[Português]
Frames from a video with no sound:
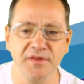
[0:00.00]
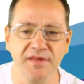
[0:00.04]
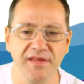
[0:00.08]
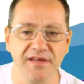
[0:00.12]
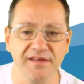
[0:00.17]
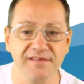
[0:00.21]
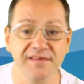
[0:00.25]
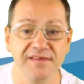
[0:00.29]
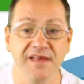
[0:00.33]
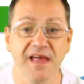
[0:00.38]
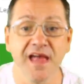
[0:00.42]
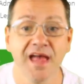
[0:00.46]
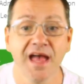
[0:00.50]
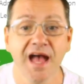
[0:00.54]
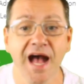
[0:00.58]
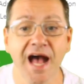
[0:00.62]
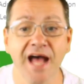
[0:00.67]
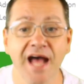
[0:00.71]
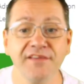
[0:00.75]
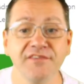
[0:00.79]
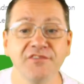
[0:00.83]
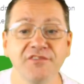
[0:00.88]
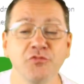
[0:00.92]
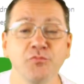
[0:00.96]
deles.
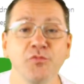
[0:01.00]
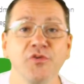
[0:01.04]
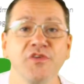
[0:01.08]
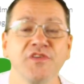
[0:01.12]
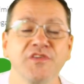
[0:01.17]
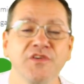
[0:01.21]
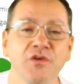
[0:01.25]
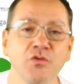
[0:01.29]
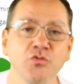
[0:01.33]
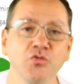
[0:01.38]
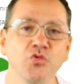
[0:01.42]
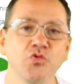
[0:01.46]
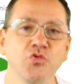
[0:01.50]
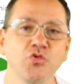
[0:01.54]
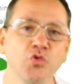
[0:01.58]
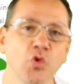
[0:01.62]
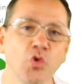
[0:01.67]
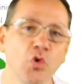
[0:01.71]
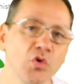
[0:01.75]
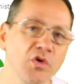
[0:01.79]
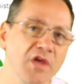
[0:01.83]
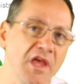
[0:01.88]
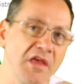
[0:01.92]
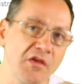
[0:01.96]
A distribuição do
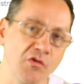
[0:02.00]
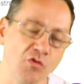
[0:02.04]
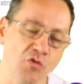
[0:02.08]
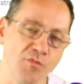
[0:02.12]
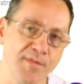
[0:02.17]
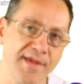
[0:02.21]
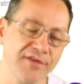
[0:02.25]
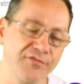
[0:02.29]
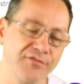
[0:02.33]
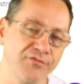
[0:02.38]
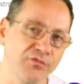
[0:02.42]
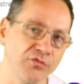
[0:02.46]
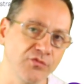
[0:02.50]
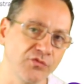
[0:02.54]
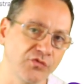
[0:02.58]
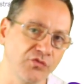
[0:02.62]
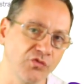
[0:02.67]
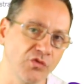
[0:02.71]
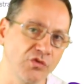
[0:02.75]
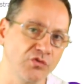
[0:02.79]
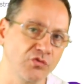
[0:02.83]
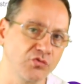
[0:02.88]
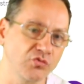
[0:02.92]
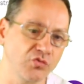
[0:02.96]
token, como é que
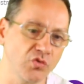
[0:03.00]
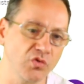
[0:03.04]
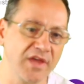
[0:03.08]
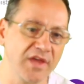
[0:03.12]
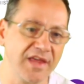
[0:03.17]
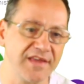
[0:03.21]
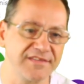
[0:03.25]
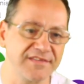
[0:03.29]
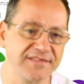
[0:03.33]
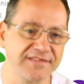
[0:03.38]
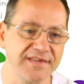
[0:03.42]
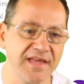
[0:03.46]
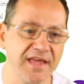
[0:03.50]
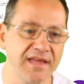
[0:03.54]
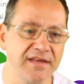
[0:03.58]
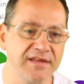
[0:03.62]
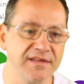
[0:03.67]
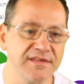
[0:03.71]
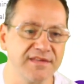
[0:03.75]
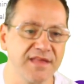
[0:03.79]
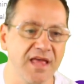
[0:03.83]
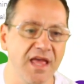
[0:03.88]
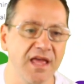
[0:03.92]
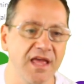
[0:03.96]
funciona o token
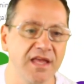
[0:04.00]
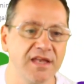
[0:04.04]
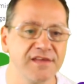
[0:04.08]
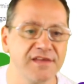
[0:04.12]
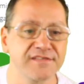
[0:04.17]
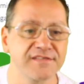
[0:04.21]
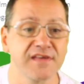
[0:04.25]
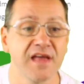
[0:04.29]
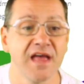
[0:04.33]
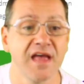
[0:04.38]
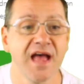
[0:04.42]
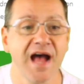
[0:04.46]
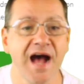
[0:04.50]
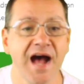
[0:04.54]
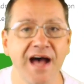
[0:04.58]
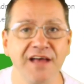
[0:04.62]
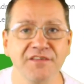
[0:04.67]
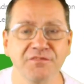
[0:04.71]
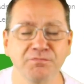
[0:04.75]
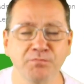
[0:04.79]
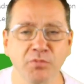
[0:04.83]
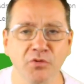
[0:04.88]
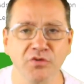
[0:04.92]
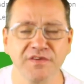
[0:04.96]
sale deles,
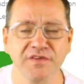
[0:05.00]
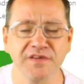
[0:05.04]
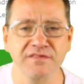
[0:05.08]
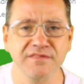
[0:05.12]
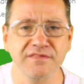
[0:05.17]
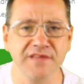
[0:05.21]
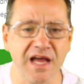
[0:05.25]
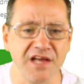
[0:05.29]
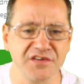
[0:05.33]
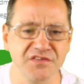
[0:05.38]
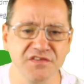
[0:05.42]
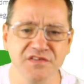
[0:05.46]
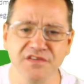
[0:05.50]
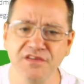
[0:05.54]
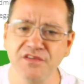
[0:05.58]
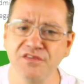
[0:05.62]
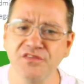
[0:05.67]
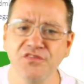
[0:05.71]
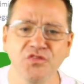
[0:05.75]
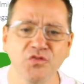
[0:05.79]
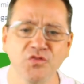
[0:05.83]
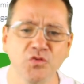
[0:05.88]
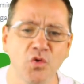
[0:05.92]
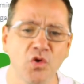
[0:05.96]
as porcentagens de
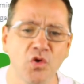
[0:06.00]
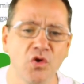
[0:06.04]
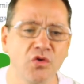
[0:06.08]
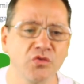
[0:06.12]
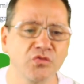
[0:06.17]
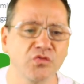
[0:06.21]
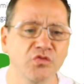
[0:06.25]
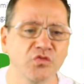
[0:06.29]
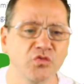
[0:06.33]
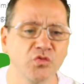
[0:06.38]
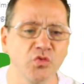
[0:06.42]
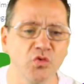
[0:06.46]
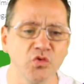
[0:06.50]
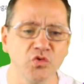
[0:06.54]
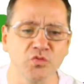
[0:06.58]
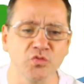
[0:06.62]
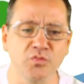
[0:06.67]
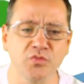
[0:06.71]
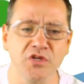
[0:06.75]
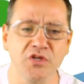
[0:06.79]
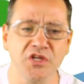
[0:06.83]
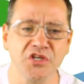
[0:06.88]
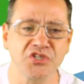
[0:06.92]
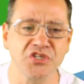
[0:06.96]
descontos, tudo
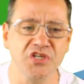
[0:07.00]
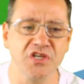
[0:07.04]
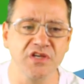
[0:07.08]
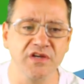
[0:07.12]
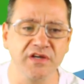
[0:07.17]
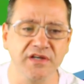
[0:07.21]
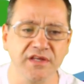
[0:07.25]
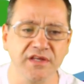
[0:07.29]
bonitinho